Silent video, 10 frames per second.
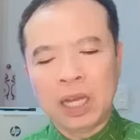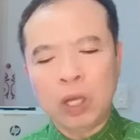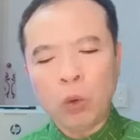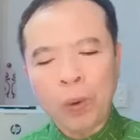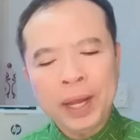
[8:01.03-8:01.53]
sợ
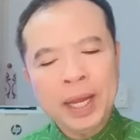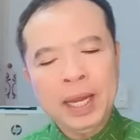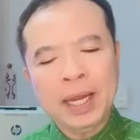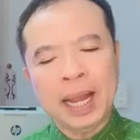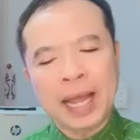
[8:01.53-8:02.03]
khi
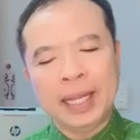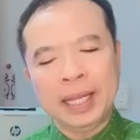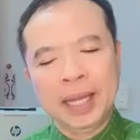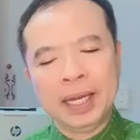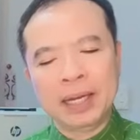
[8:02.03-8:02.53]
quay lại
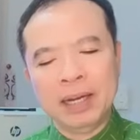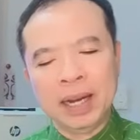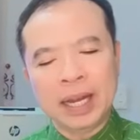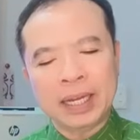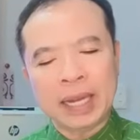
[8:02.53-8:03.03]
nhìn
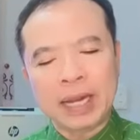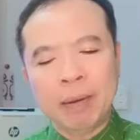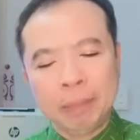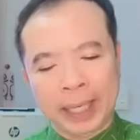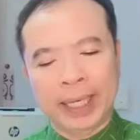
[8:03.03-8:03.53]
người đã
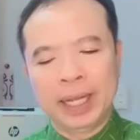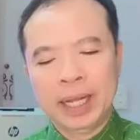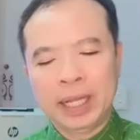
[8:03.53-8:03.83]
đâm mình